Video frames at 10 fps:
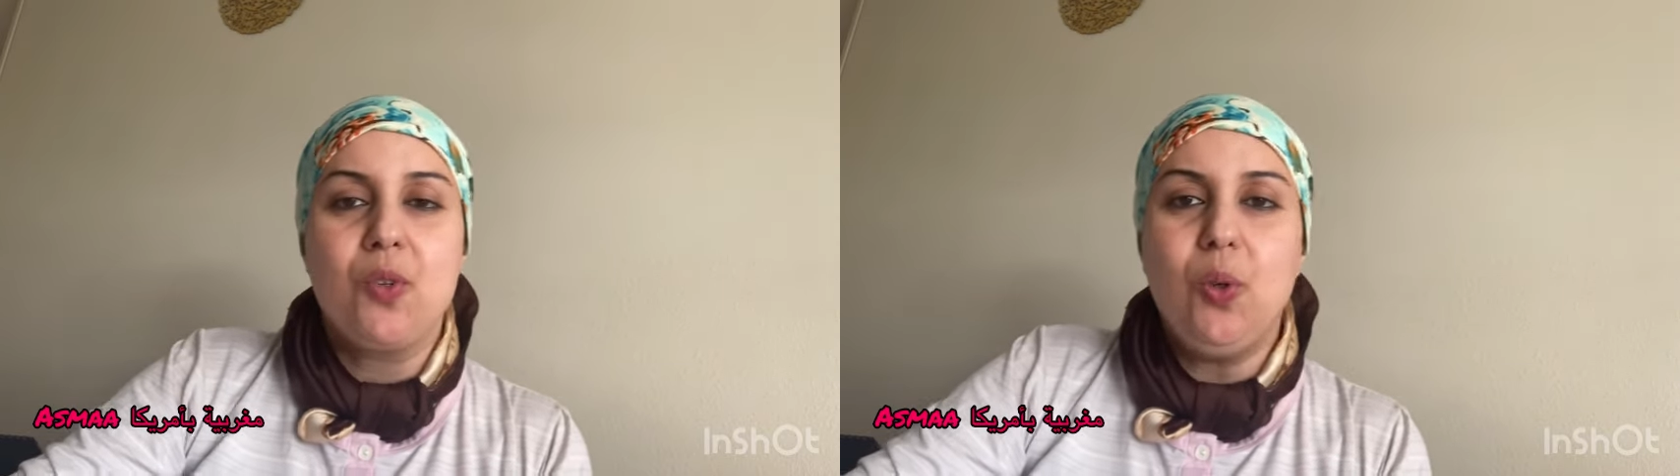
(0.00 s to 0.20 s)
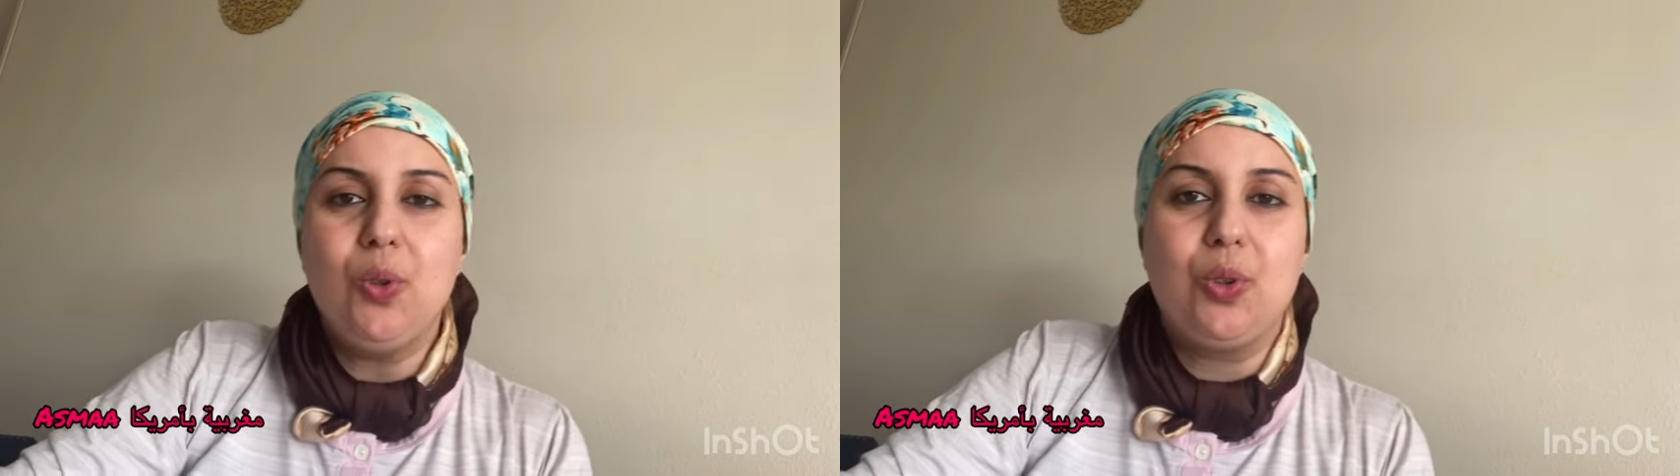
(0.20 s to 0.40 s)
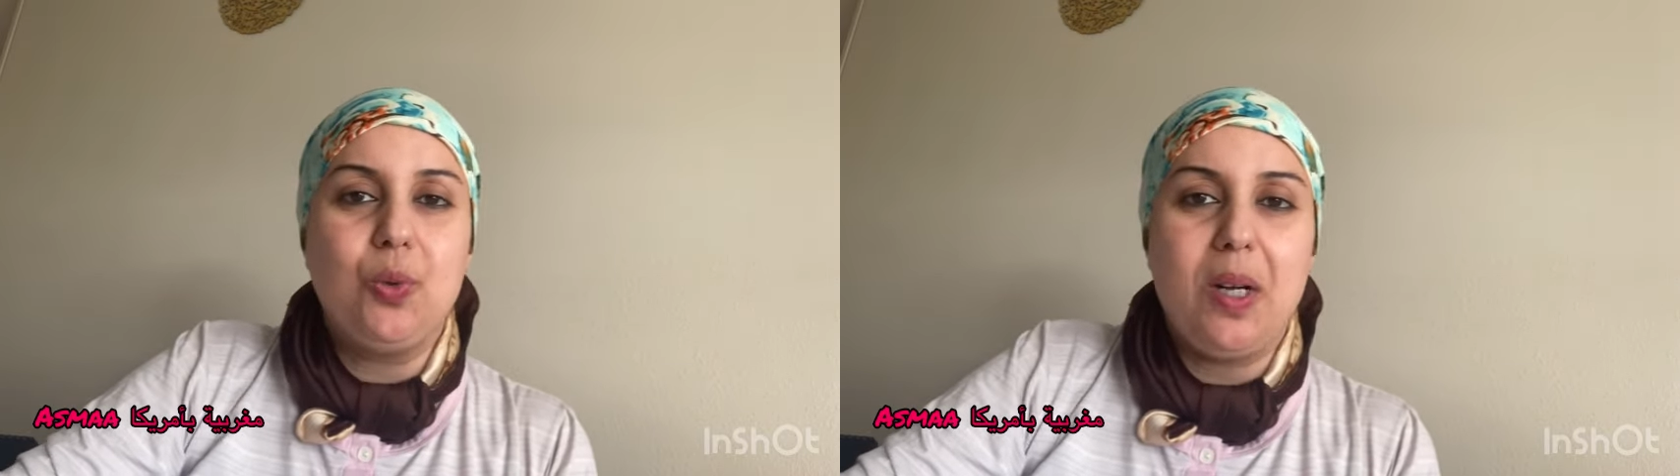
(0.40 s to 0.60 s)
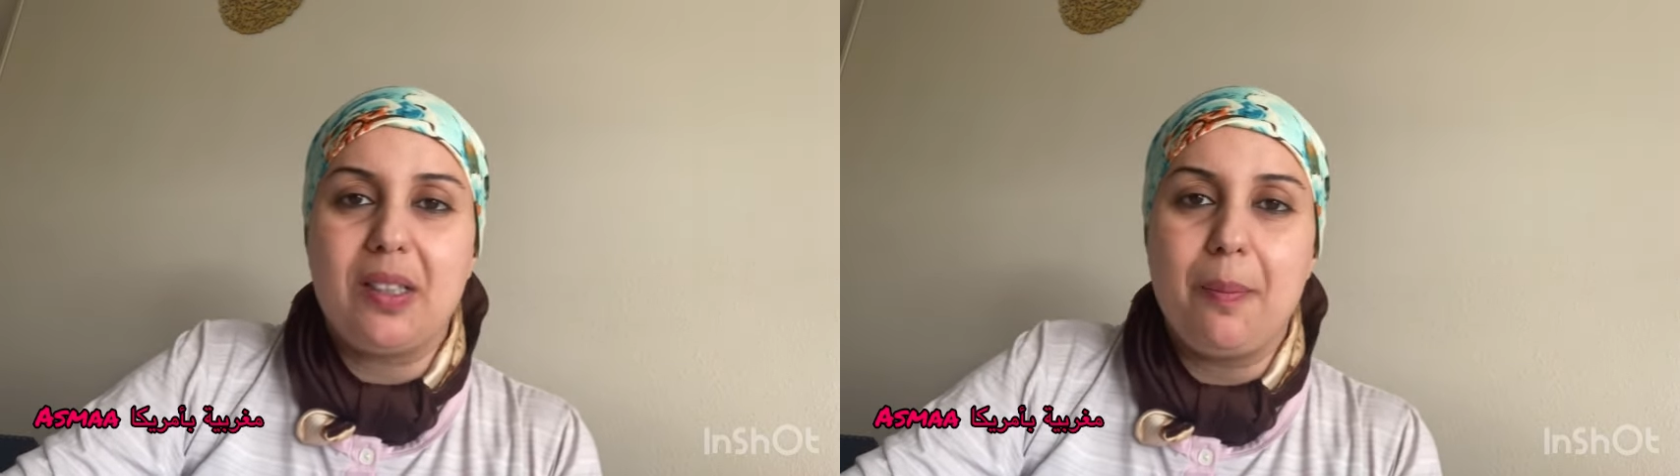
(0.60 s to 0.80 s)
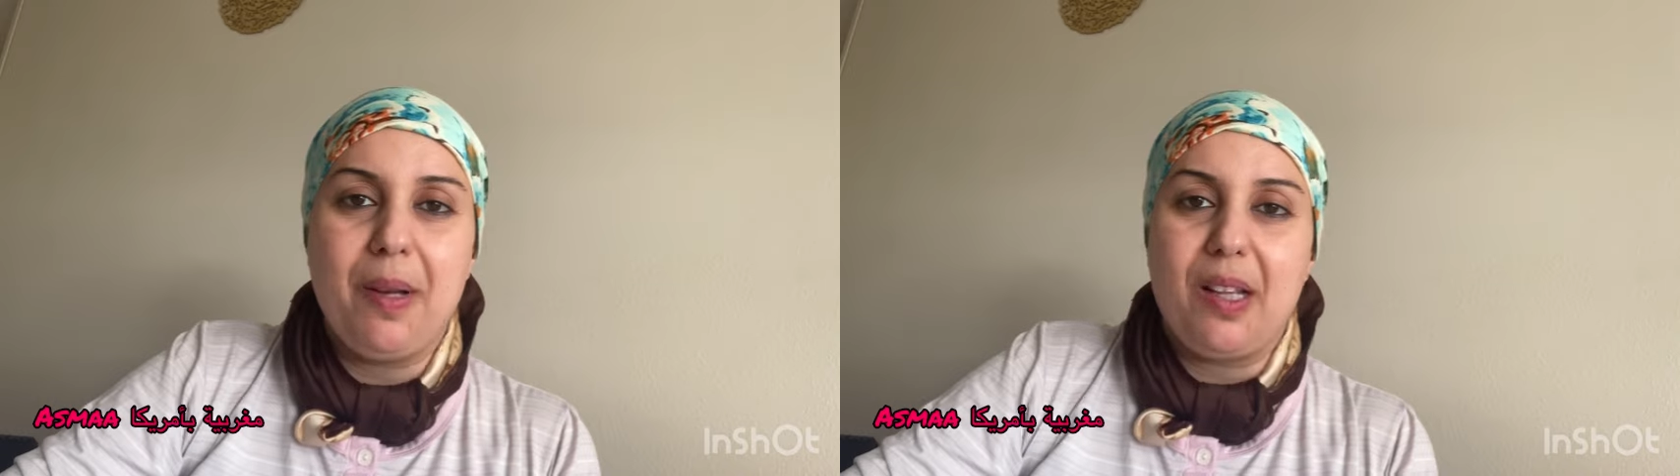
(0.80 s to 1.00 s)
والدواء
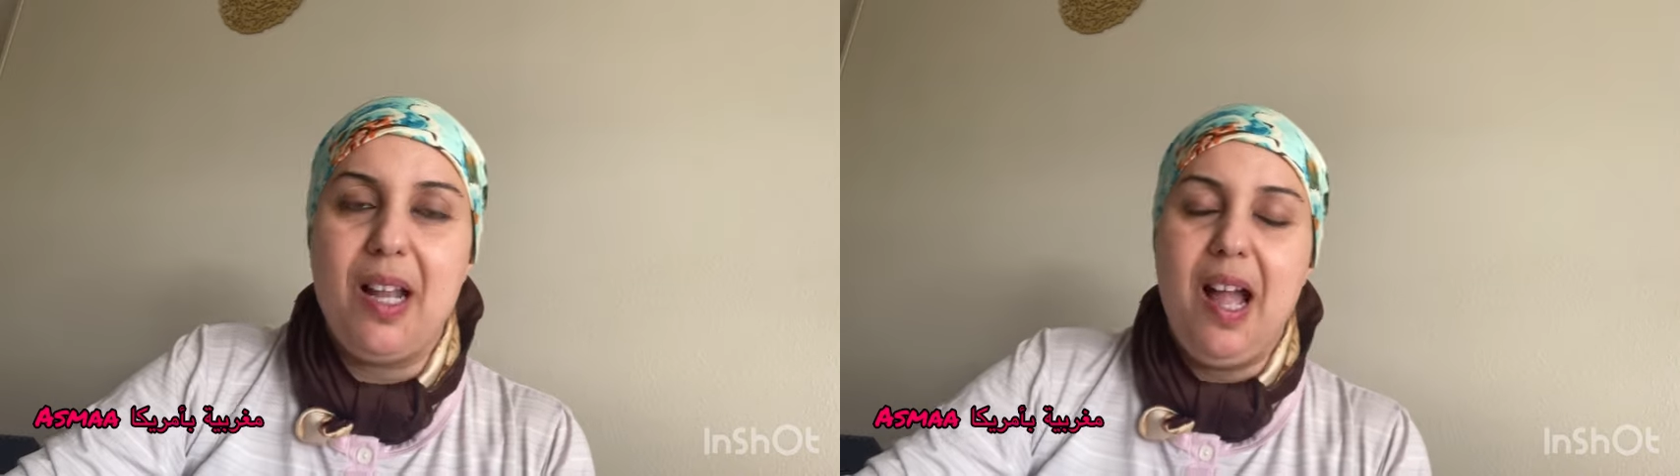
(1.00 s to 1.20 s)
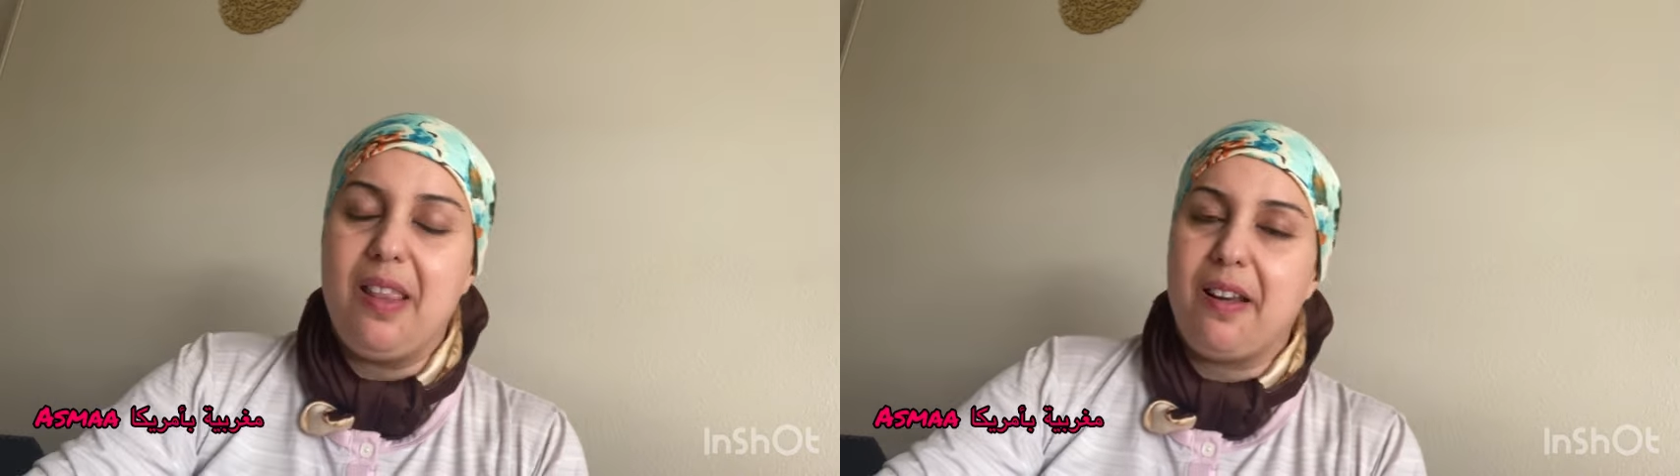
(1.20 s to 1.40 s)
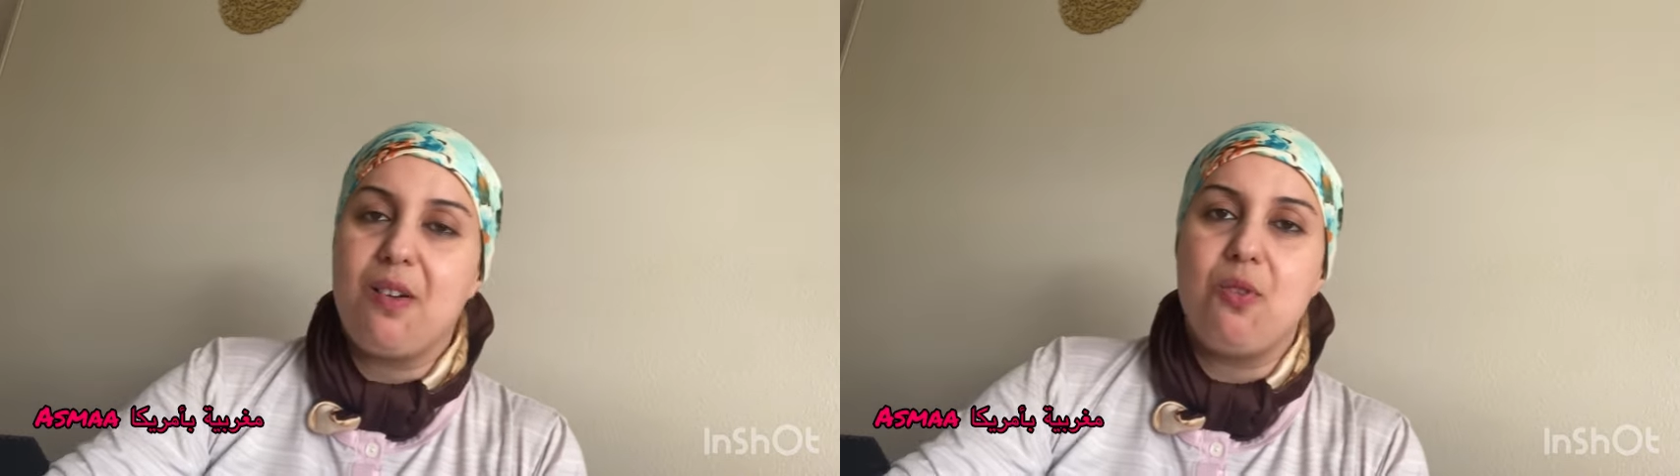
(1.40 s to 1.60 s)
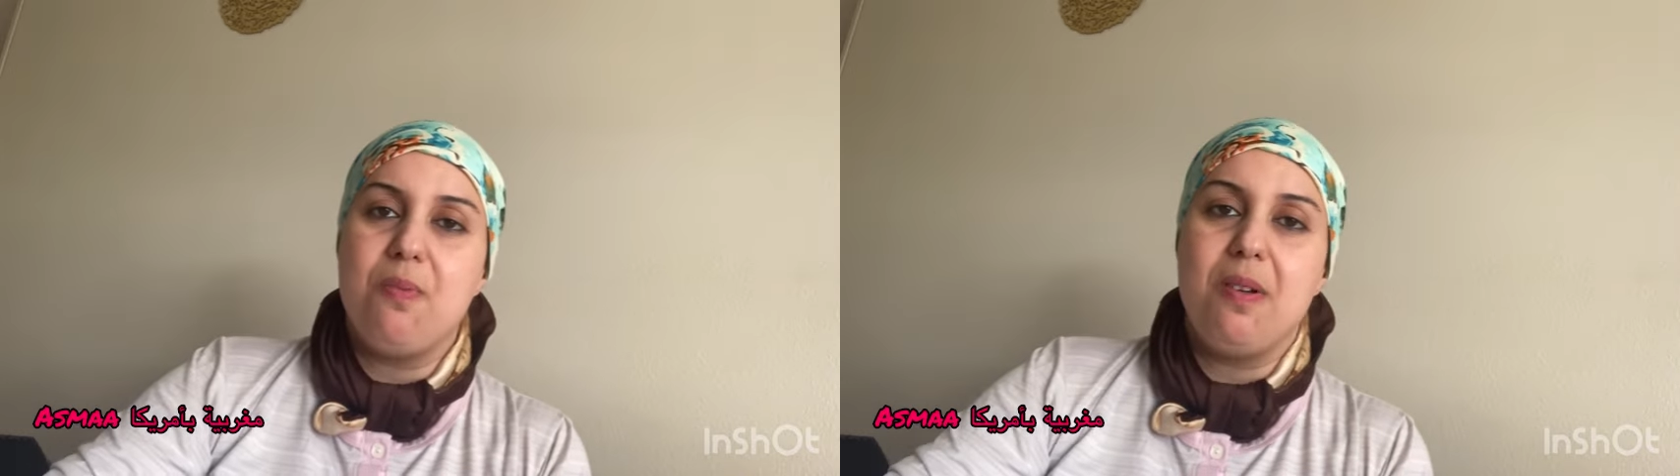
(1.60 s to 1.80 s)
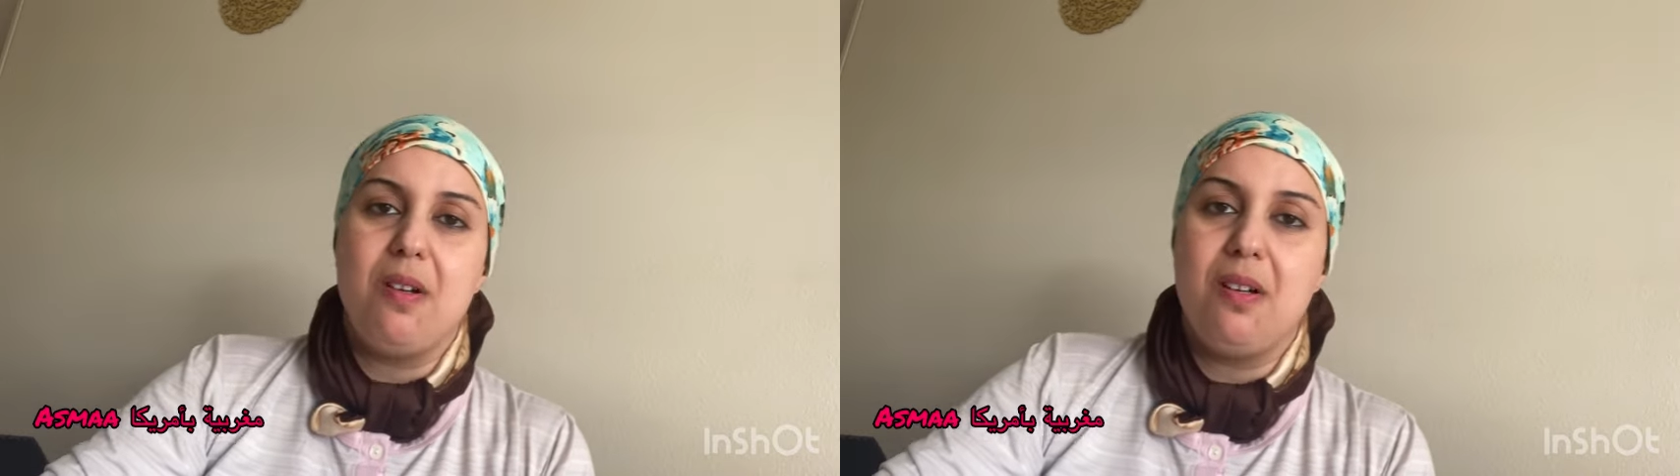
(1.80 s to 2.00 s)
طبيعه الحال
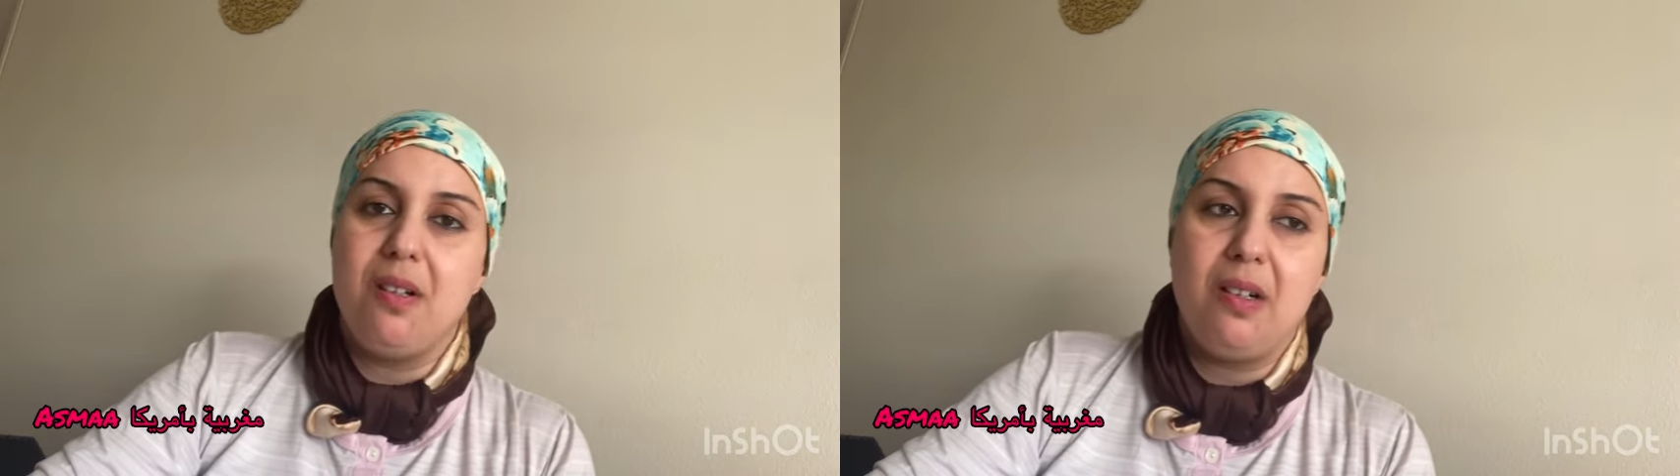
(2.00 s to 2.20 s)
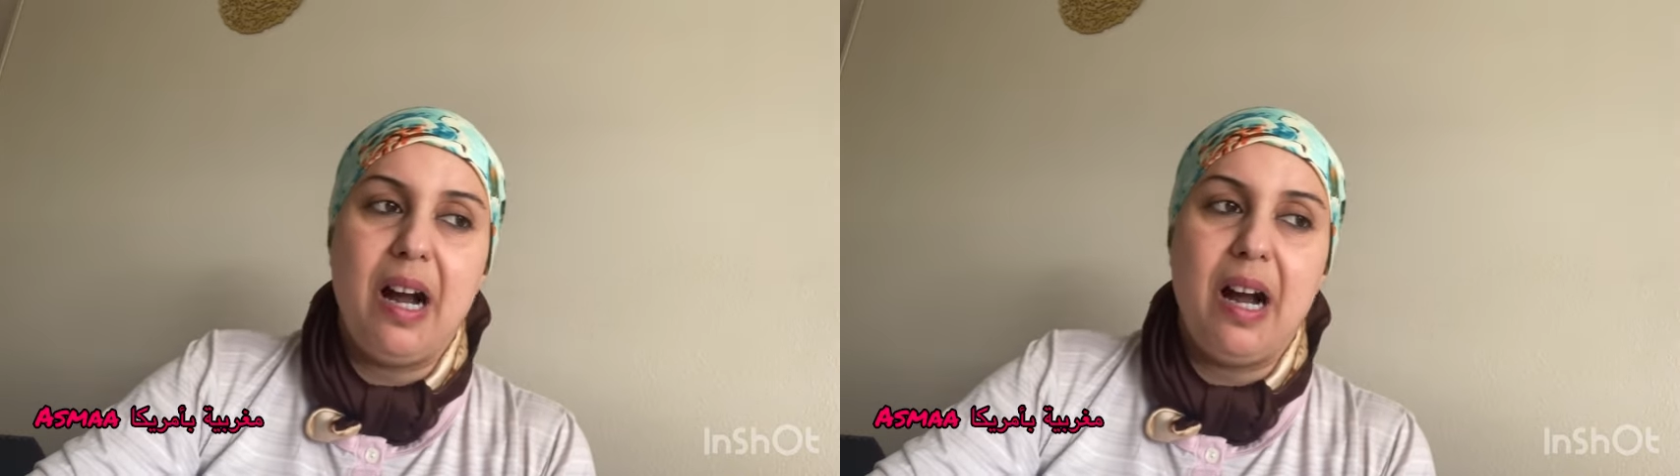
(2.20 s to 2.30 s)
راكم آه،